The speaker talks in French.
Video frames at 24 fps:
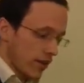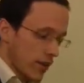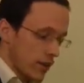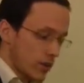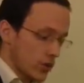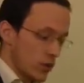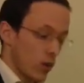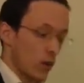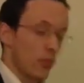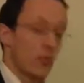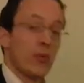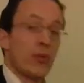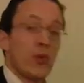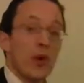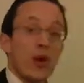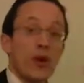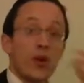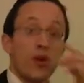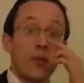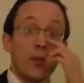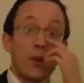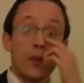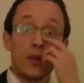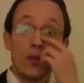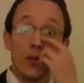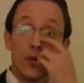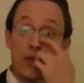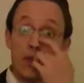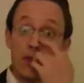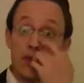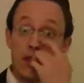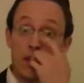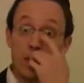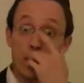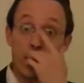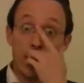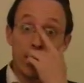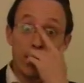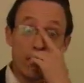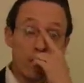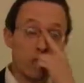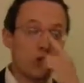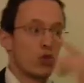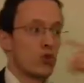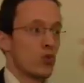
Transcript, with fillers: J'aurais pu croire que maintenant, qu'est-ce qui se passe Je